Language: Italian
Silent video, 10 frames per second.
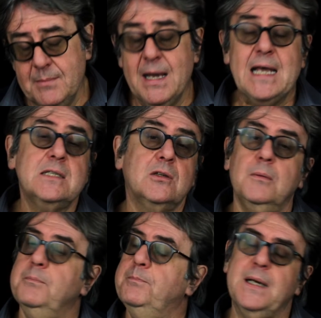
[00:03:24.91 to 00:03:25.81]
Il
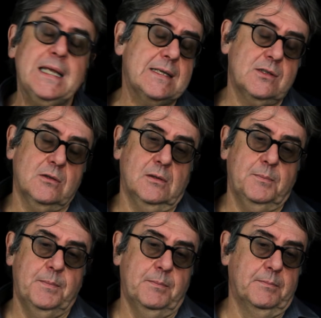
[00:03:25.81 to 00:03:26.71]
maestro,
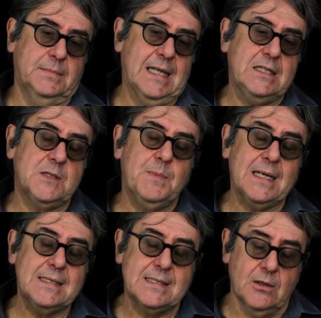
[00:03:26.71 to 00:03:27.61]
preso da
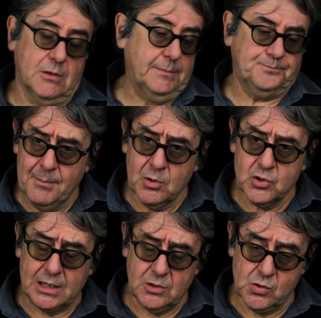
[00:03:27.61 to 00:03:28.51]
disperazione, ha
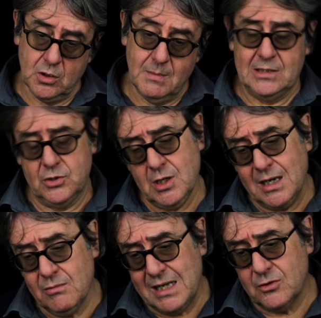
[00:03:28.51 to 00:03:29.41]
bruciato il suo romanzo. C'è
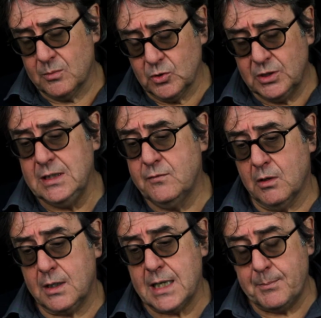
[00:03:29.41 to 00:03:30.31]
anche un altro
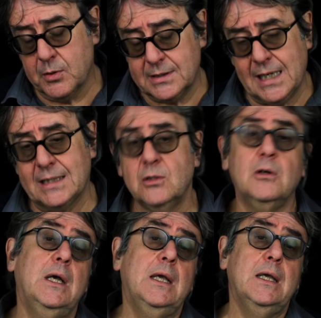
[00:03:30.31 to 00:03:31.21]
motivo che ha
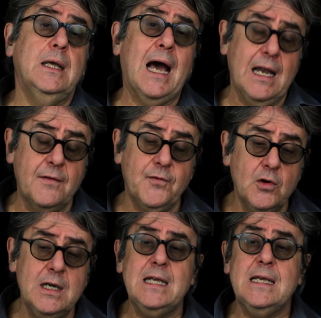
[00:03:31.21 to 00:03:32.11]
portato alla
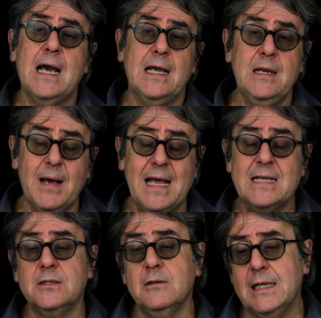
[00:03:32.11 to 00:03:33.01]
follia il
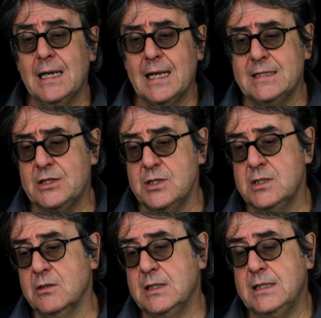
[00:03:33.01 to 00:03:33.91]
maestro e alla
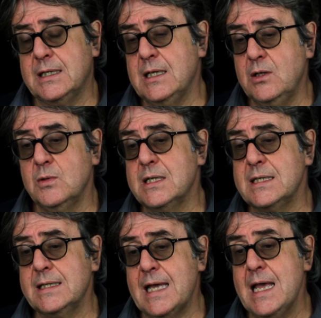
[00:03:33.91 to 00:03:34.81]
decisione di
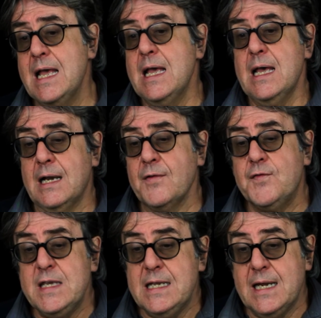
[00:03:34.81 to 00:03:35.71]
rinchiudersi ed è la
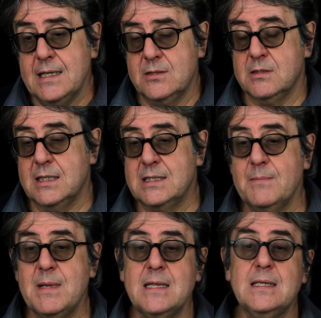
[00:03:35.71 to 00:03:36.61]
fine
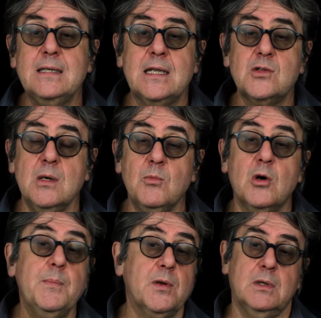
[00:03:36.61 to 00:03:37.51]
sostanzialmente del suo
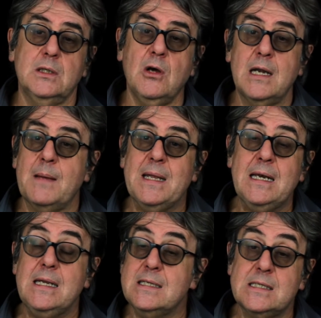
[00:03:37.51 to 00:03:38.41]
amore per una donna
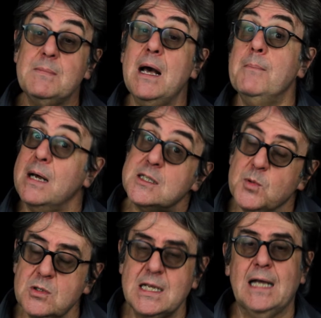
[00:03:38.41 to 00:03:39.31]
bellissima ma
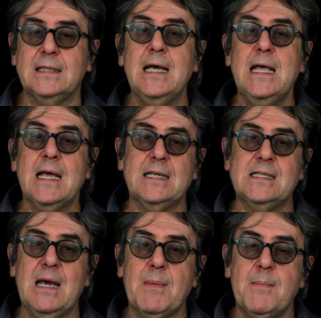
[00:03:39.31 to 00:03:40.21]
sposata
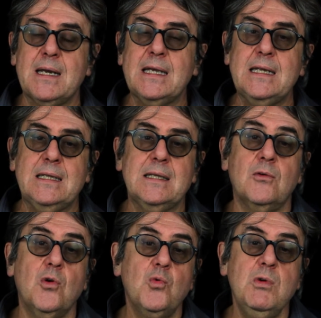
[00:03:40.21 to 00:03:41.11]
che si chiama
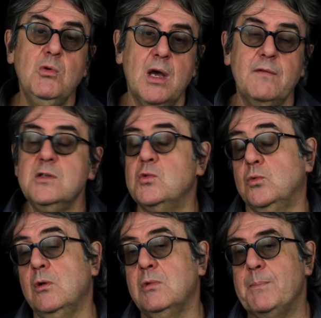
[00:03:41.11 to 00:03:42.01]
Margherita con cui lui ha
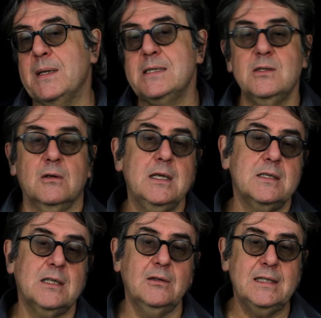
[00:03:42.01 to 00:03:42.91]
vissuto una
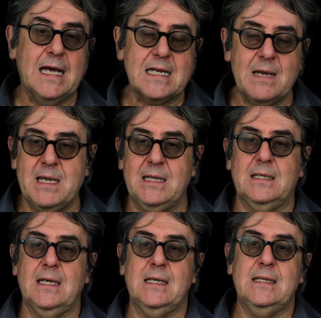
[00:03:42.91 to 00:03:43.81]
passione
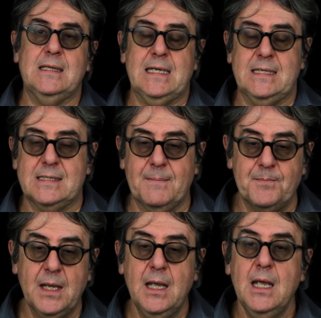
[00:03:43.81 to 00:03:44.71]
straordinariamente intensa.